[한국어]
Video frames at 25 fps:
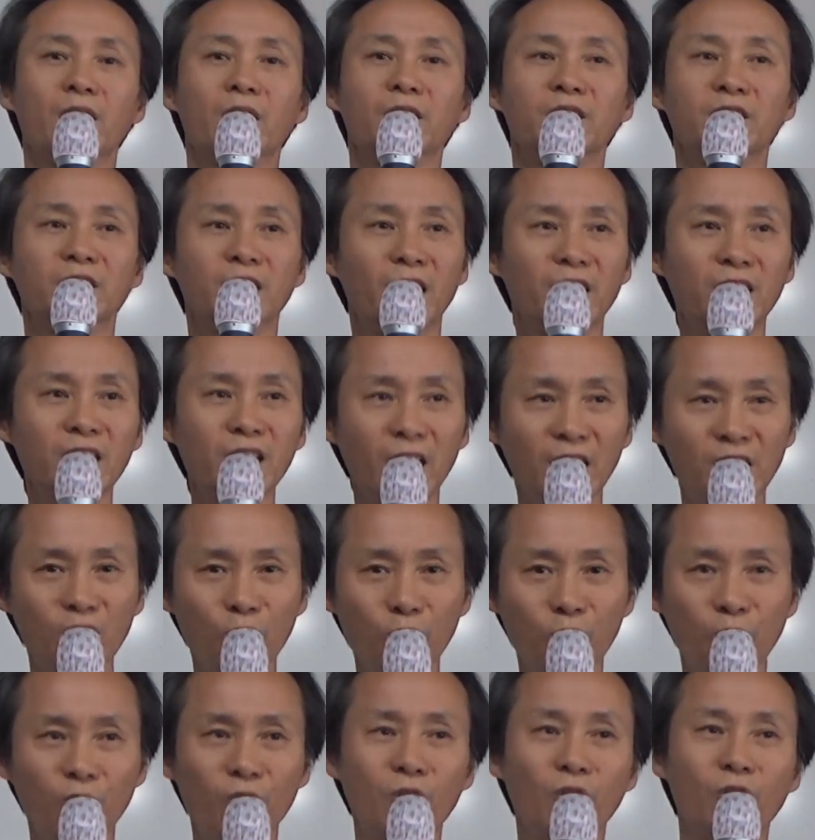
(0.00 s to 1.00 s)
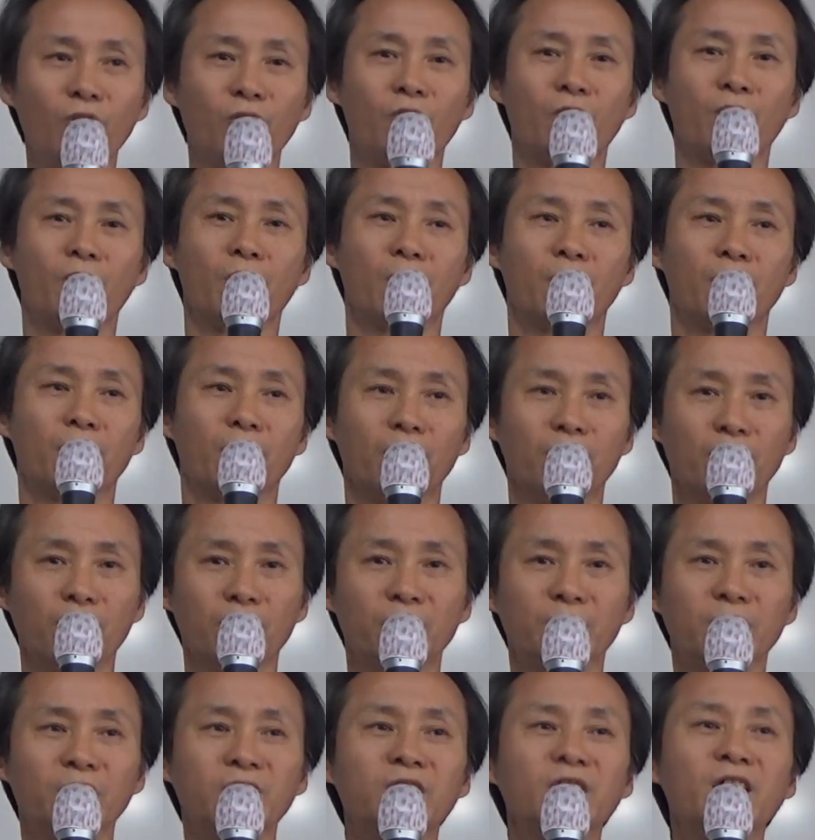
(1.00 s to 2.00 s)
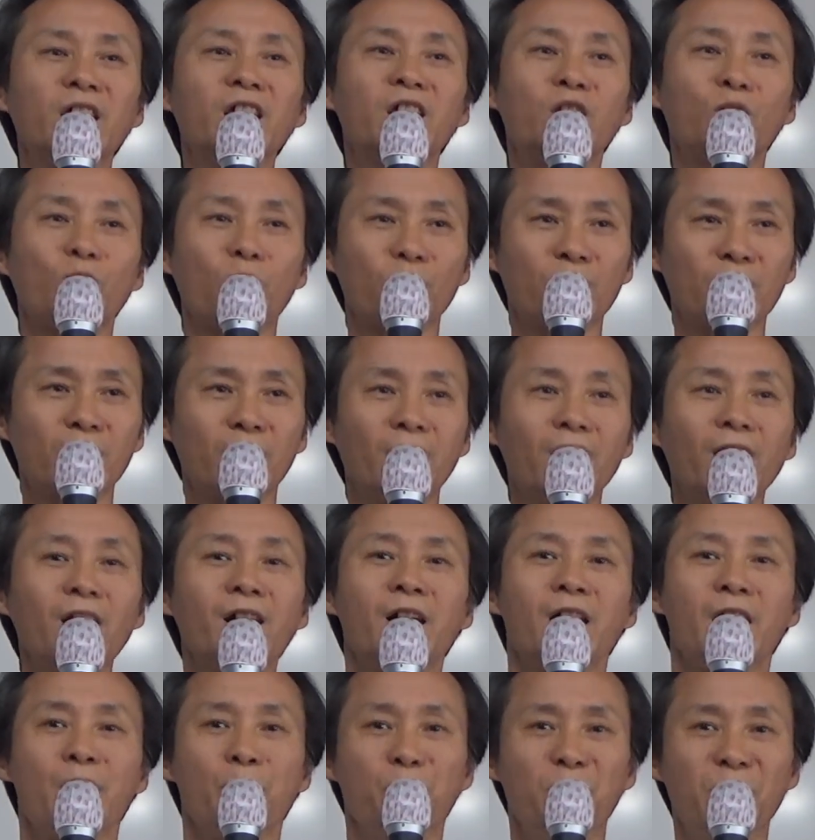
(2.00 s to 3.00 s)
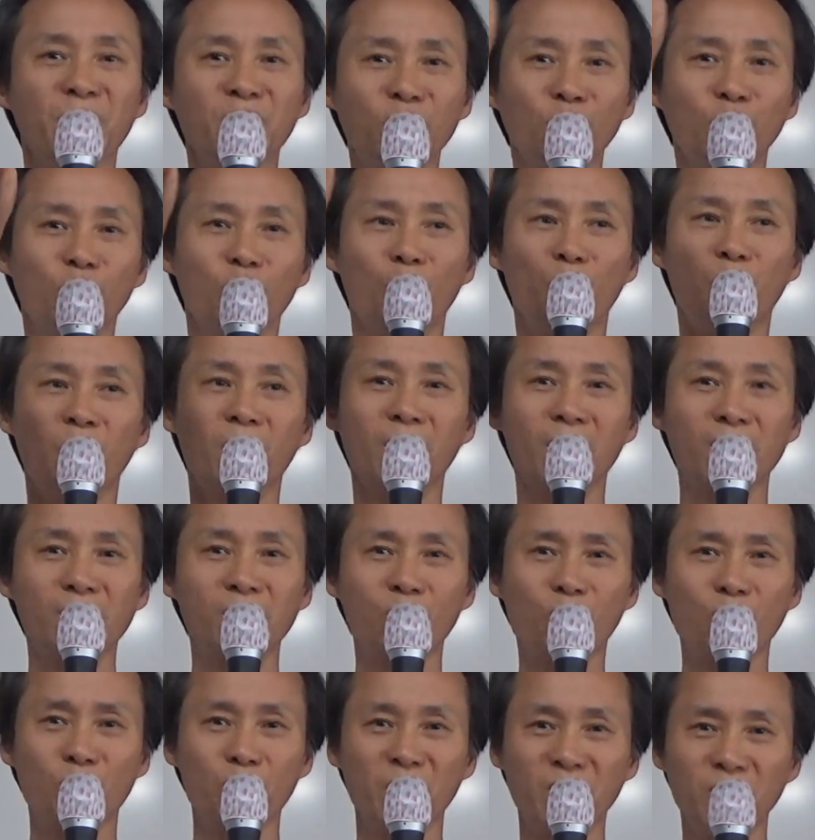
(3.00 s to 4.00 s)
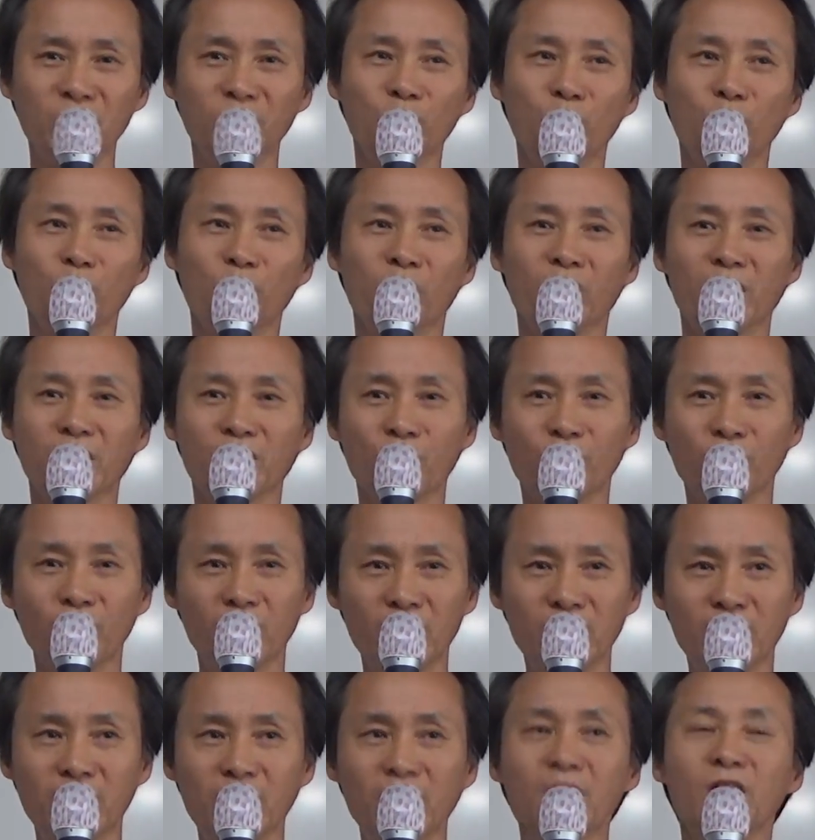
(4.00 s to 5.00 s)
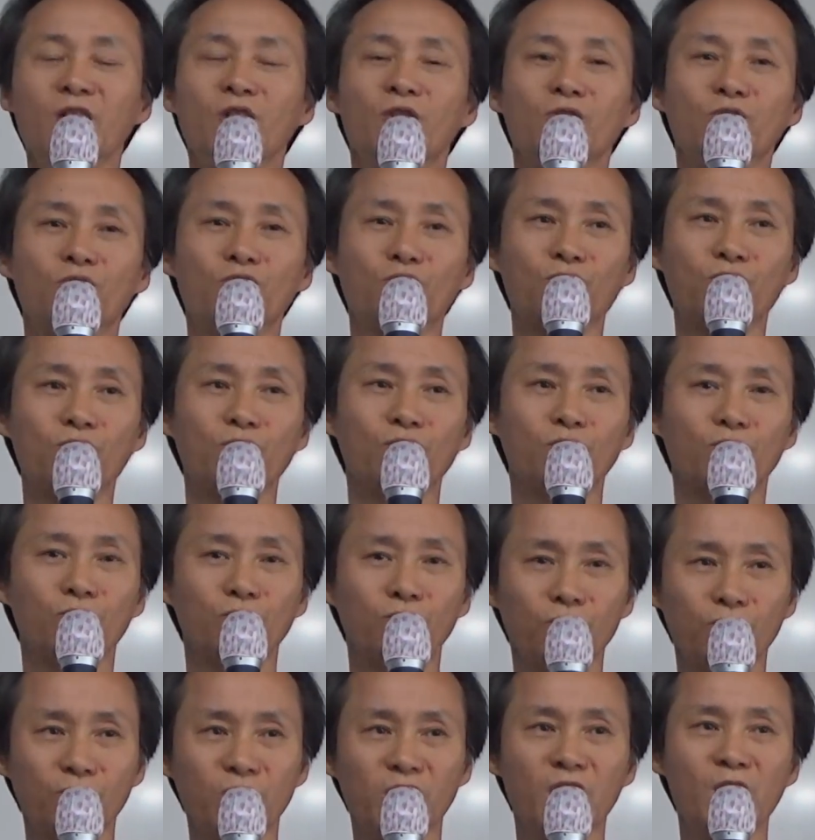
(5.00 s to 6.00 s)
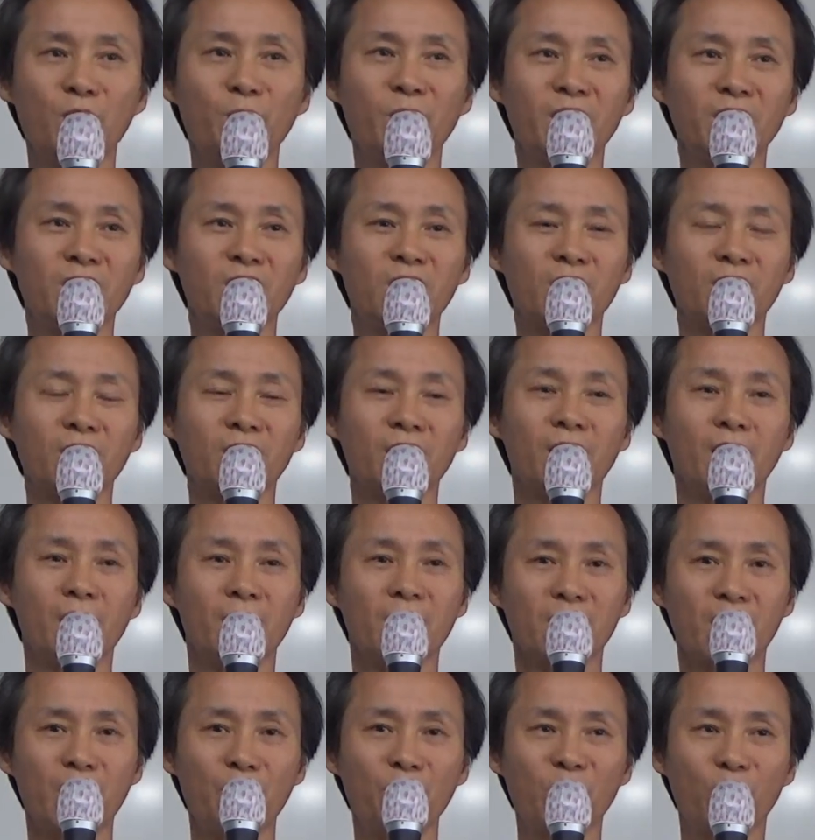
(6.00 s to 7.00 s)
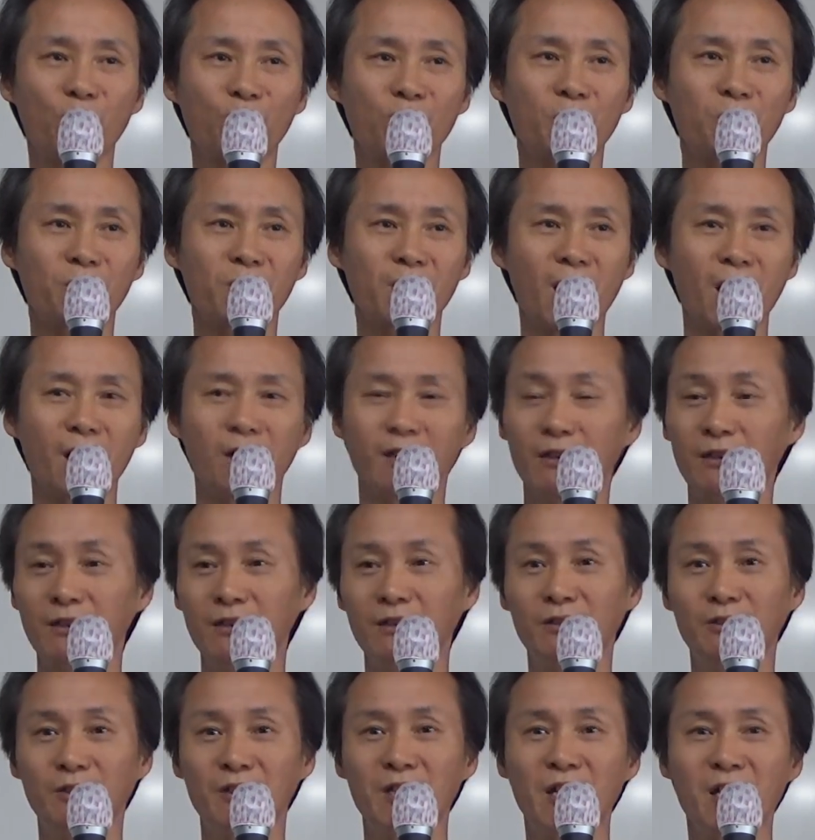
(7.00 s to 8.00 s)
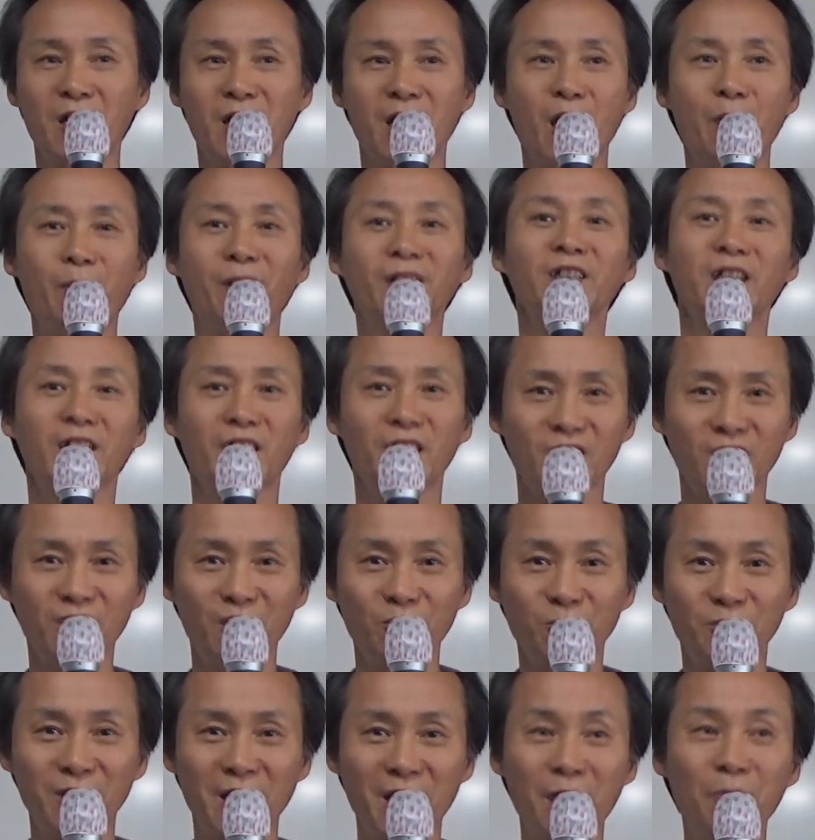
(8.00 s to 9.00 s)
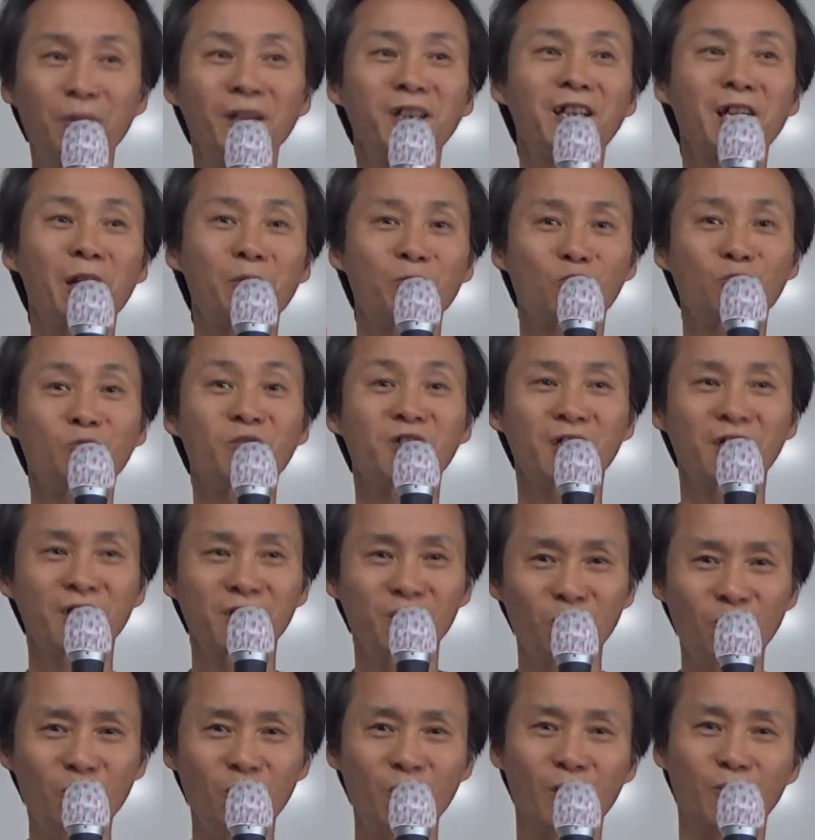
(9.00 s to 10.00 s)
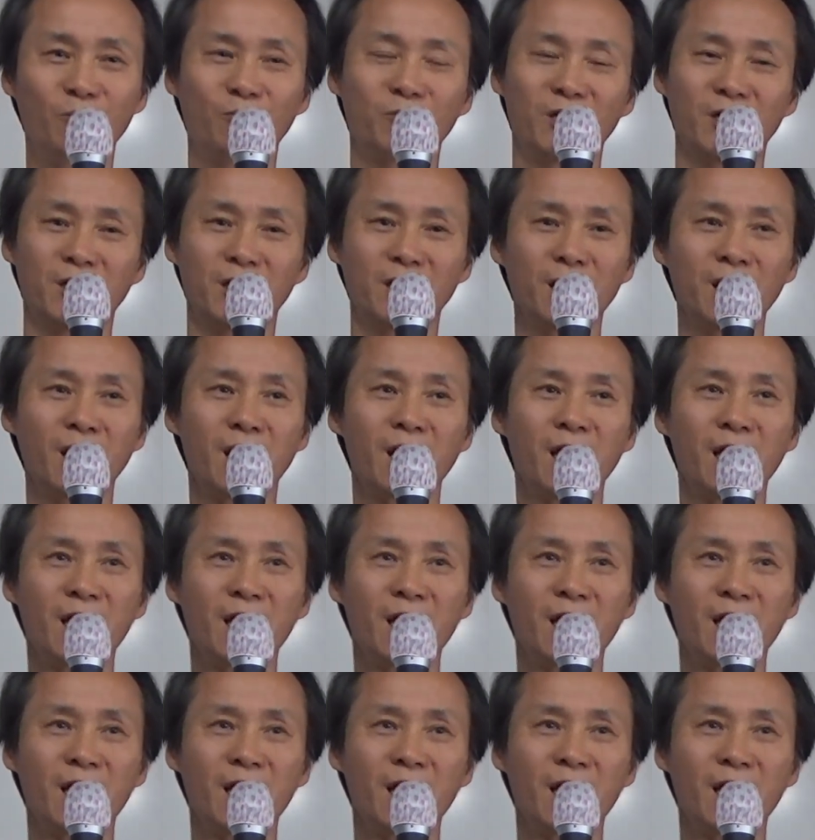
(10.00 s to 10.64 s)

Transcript: 이야기가 아니고요. 어, 연대 기록 제가 몇 년도 뭐가 있었고 몇 년도 뭐가 있었고 이렇게 쭉쭉쭉쭉 칠만 이천삼백구십사 어, 해방 때까지, 왜 해방이라면 좀 이상하죠. 우리